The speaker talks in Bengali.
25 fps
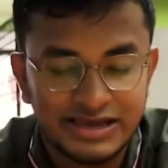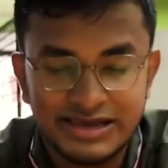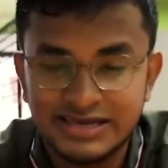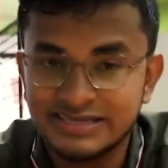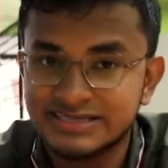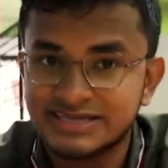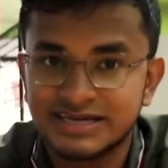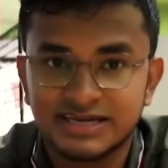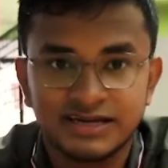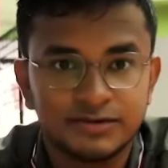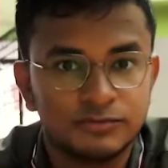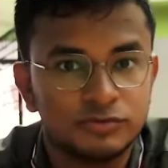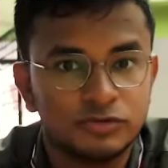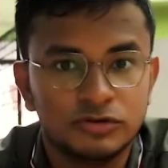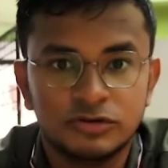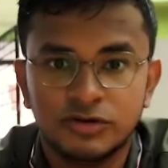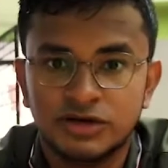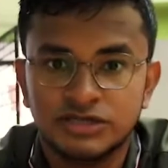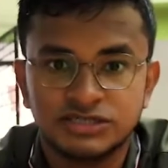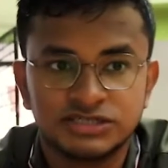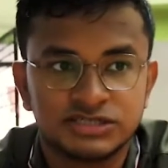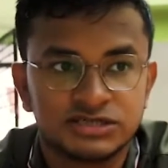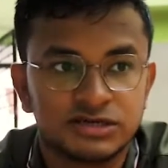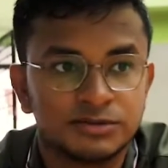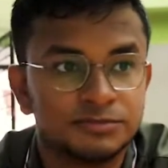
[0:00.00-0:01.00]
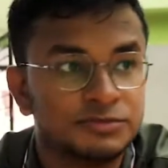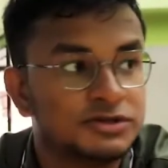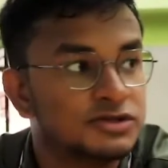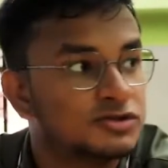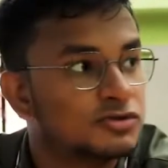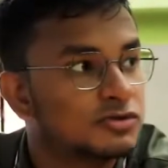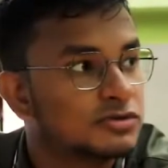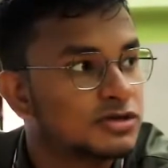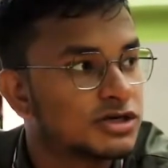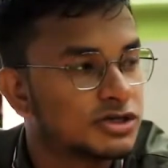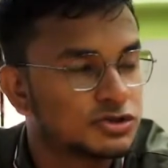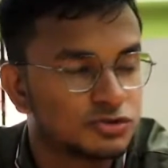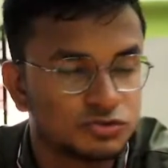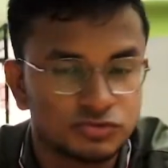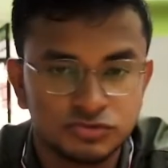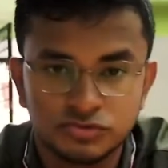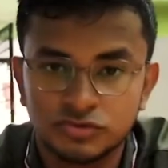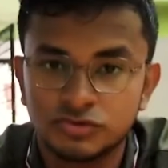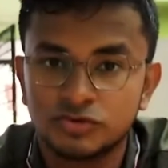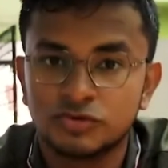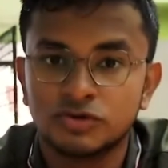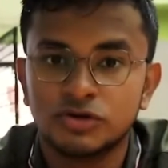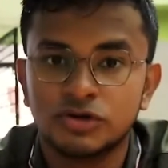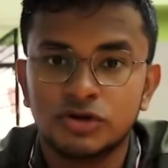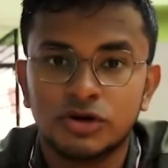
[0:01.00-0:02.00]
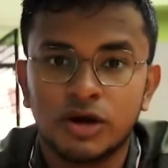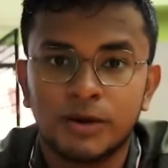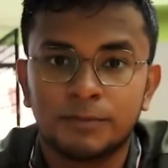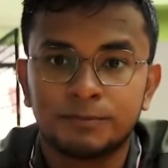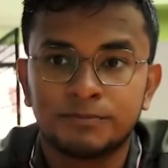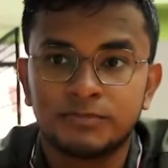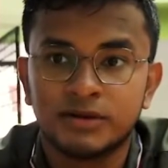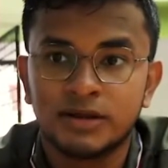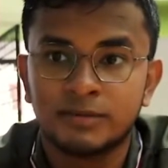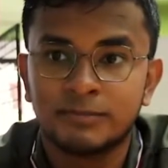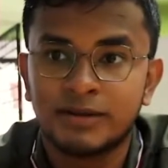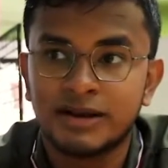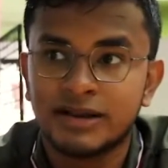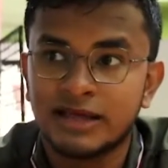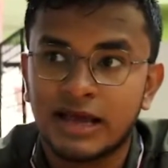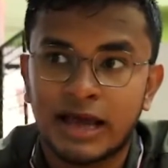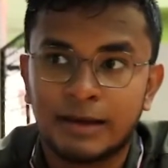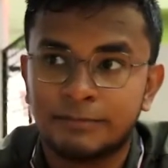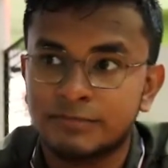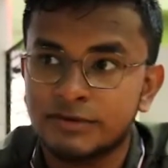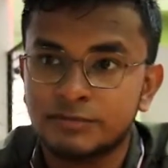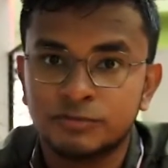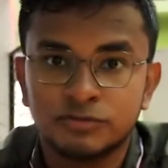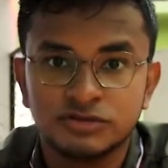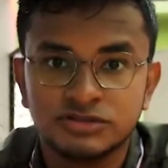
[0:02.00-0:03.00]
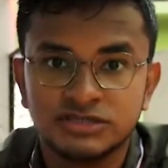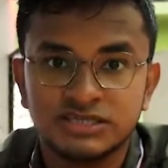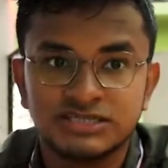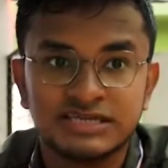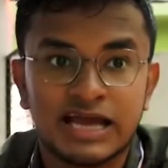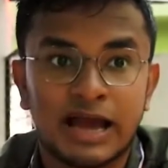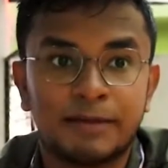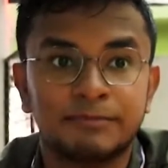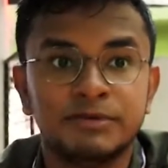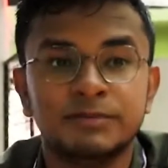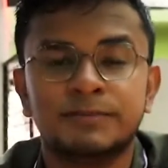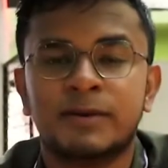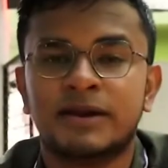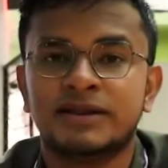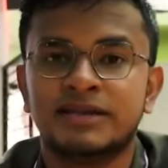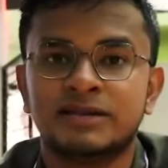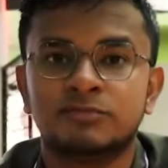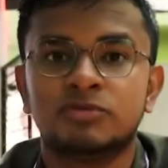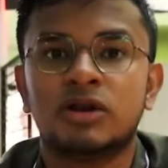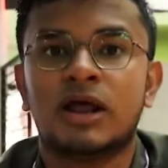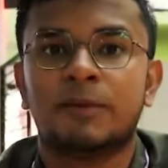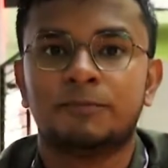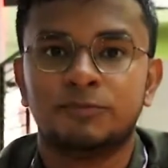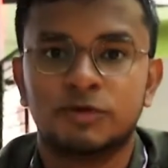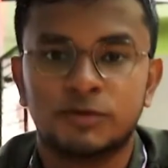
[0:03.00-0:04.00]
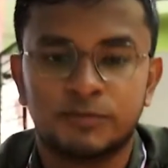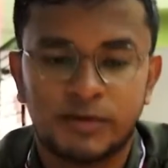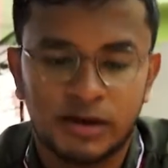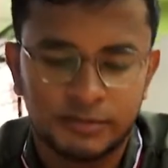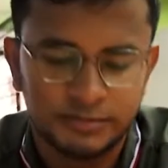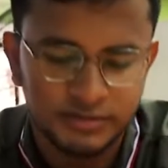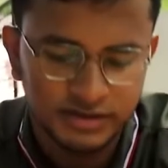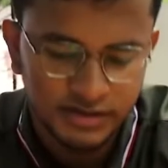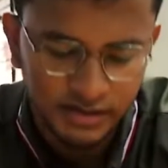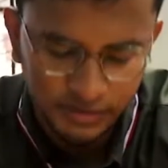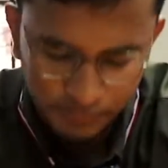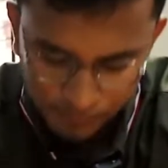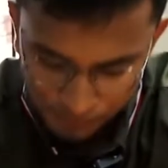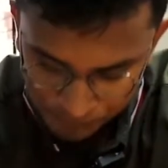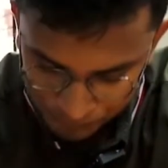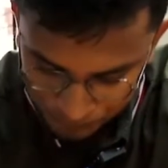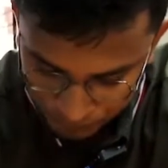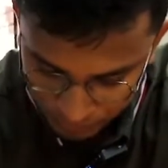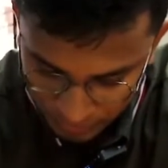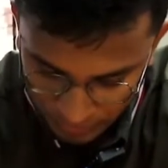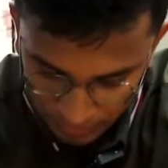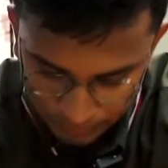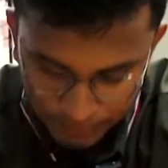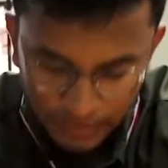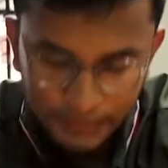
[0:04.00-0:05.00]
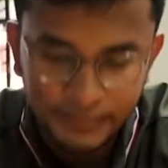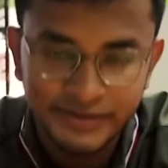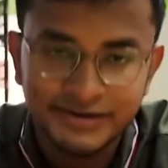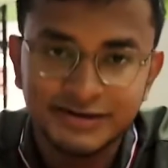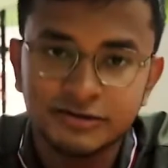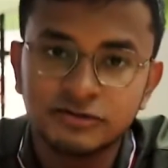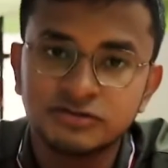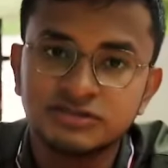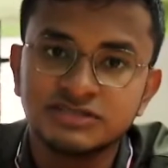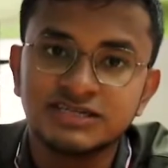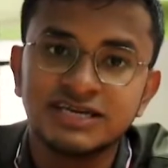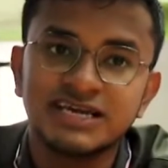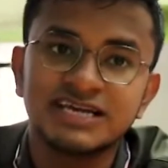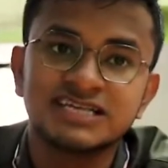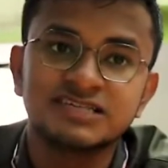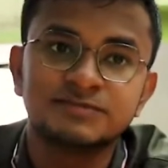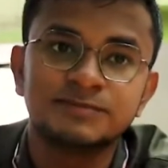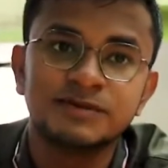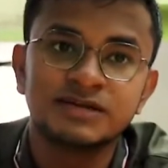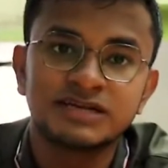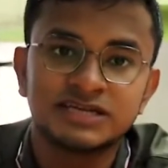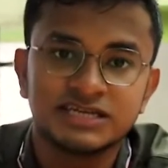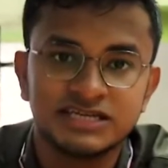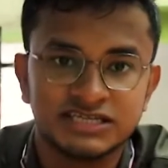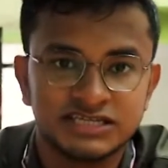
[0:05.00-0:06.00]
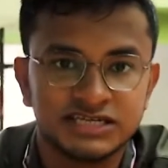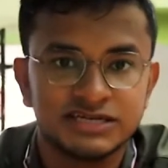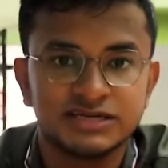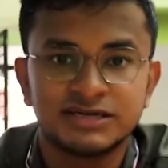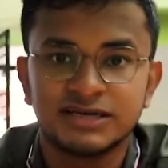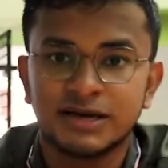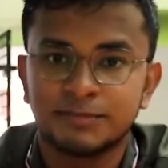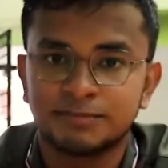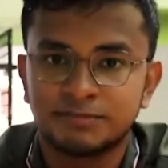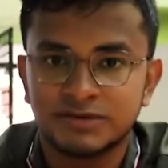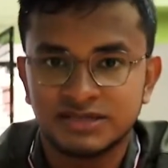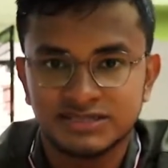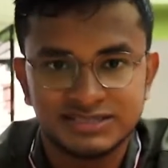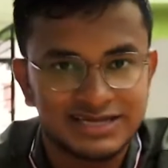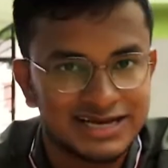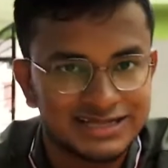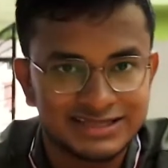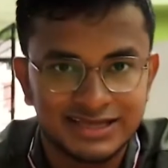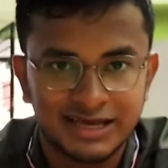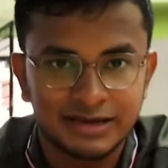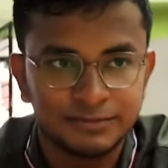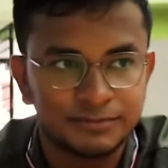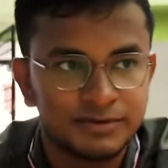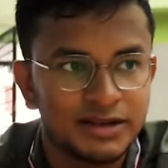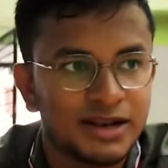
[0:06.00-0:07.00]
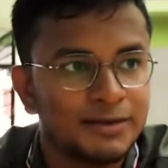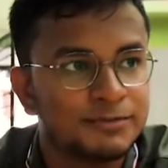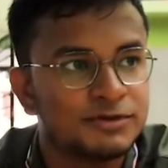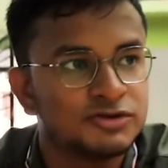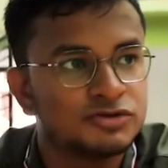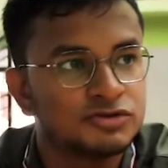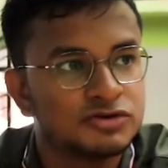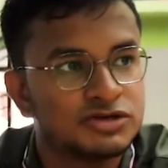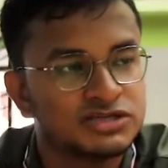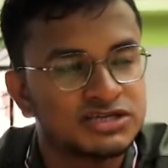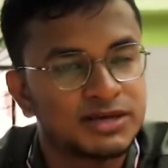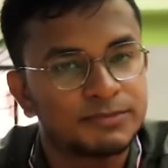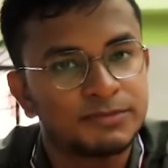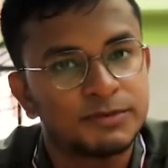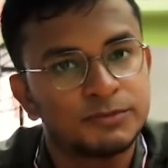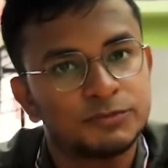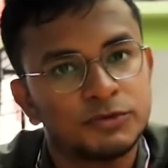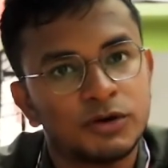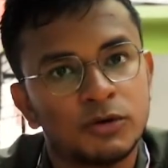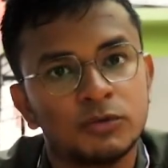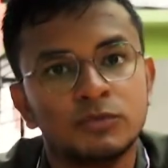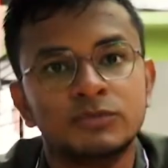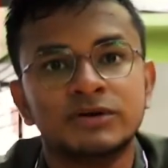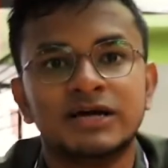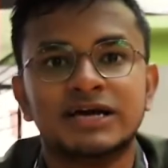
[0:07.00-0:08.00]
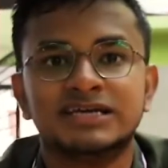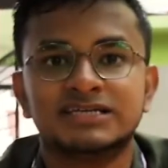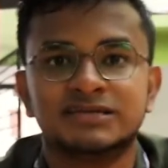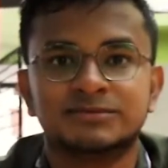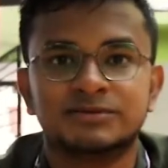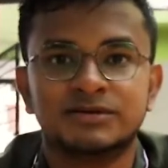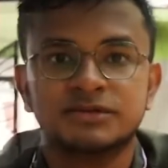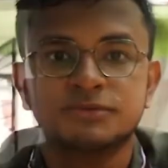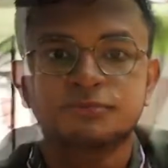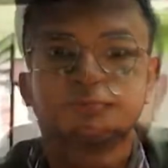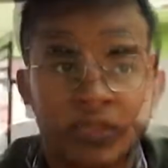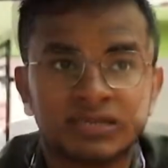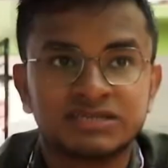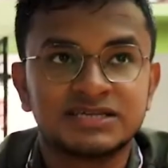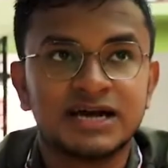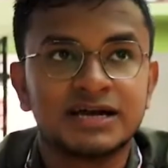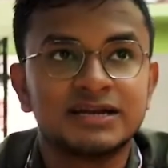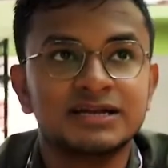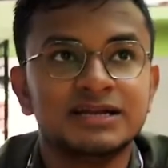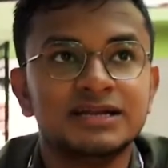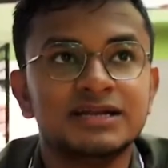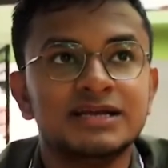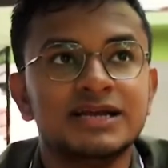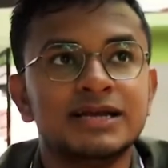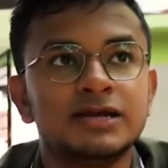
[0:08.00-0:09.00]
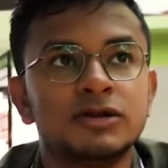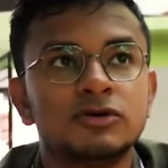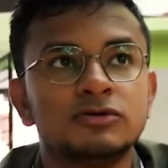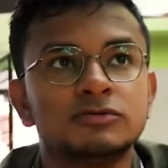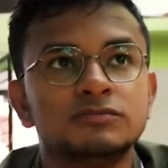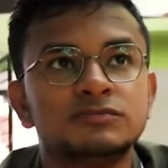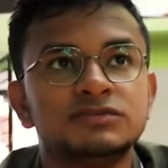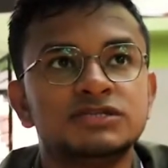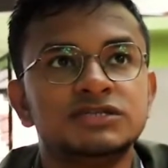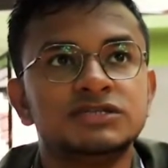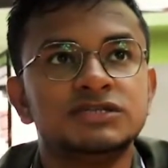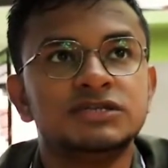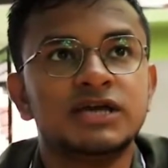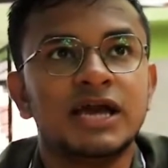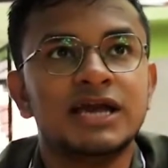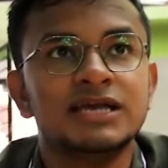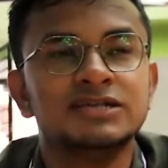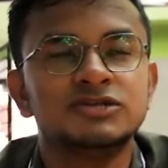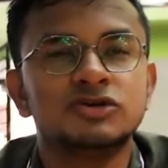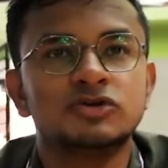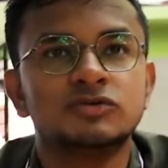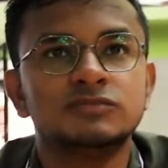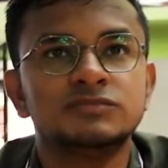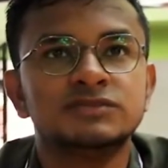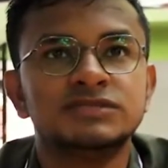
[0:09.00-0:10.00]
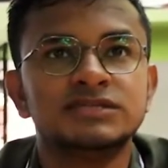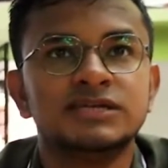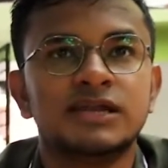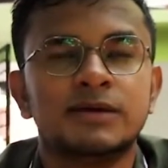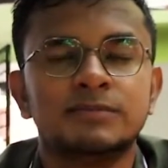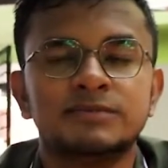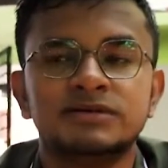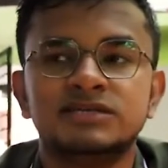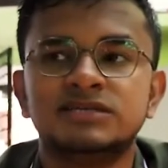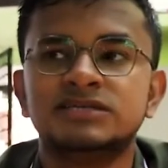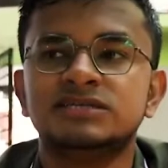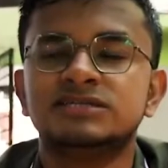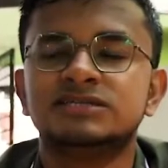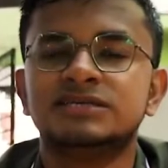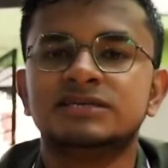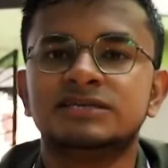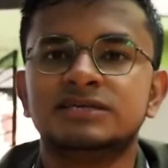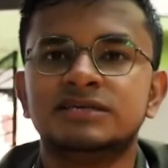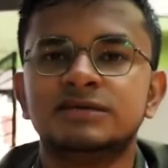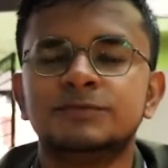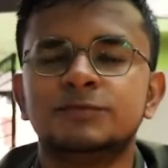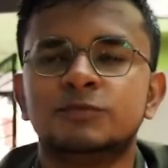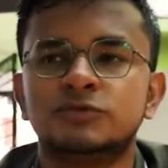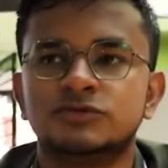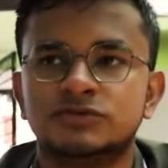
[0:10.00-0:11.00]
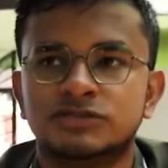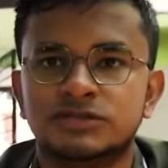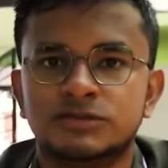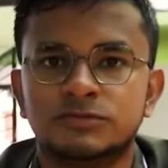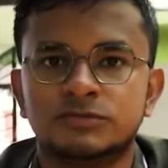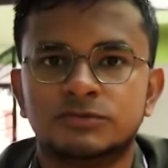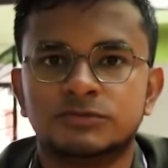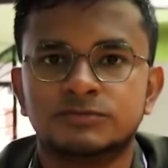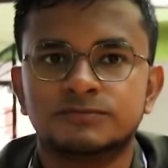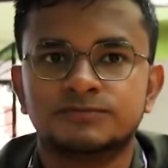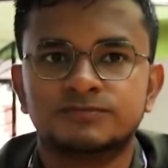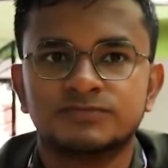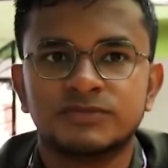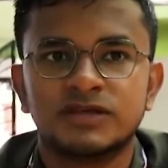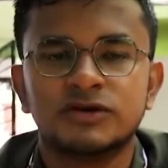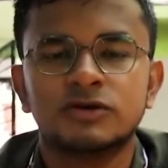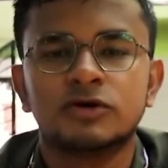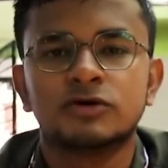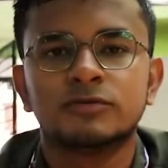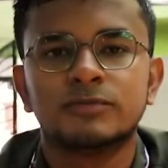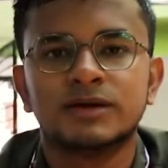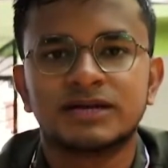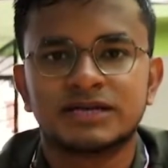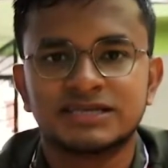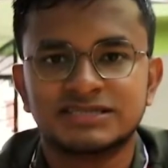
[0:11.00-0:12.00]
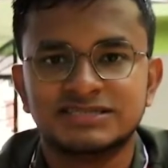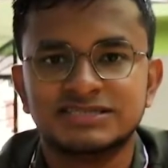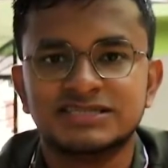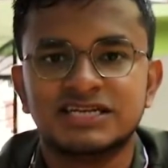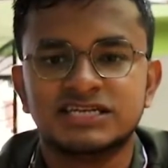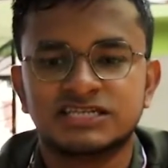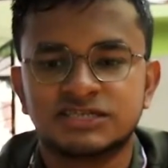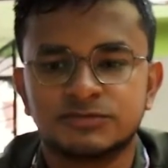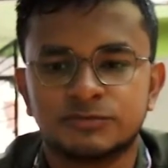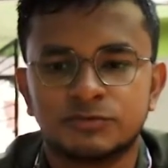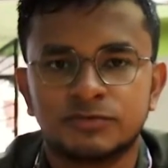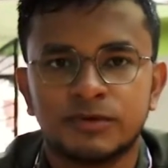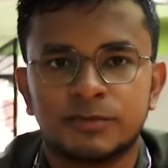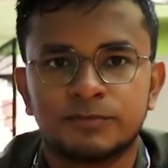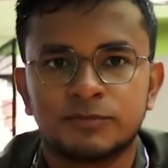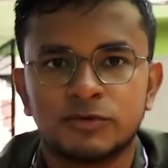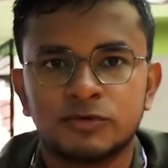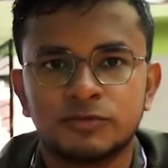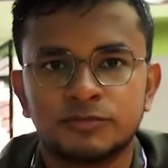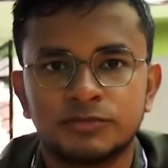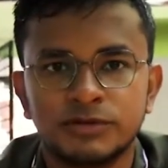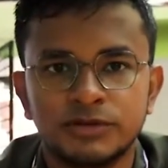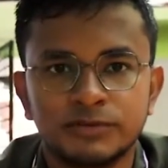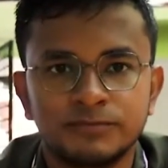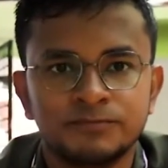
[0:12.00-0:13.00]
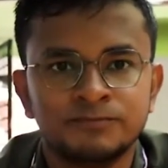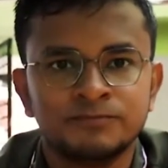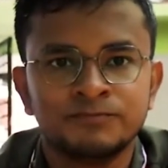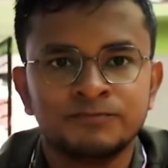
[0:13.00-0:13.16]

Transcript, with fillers: এই জায়গায় ভুলে আসেন না ভিতরটা সুন্দর হইলো আপনার মানে আমি বলছি যে আমি পারিনি বলে আপনিও পারবেন না ব্যাপারটা হচ্ছে এক্সপেকটেশনটা আপনার যা থাকবে না ভিতরে এসে আপনি পুরো উল্টায় যাবেন সাডেনলি এরকম এই সব সিন আমি কী কী পোজ দিব এরকম একটা সিন এসে পড়বে আপনার উপরে